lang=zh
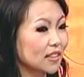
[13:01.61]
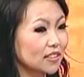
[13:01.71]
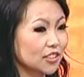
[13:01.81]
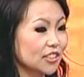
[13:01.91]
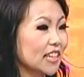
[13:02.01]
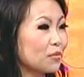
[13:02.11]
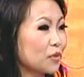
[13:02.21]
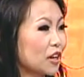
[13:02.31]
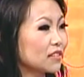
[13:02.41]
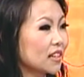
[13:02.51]
之前我们
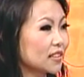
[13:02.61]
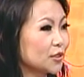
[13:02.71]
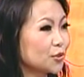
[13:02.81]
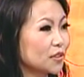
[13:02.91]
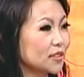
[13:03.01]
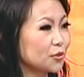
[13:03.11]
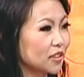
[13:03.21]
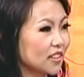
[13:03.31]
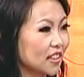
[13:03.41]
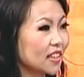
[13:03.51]
聊天，你说你觉
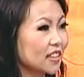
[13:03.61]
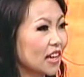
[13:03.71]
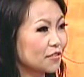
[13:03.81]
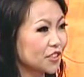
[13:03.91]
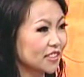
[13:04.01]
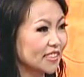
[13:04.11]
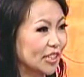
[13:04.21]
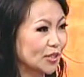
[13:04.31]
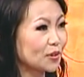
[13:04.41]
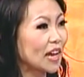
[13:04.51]
得那个 Hereafter 的
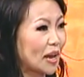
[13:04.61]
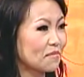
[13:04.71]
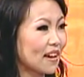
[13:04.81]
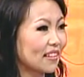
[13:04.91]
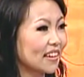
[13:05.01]
节奏太慢了。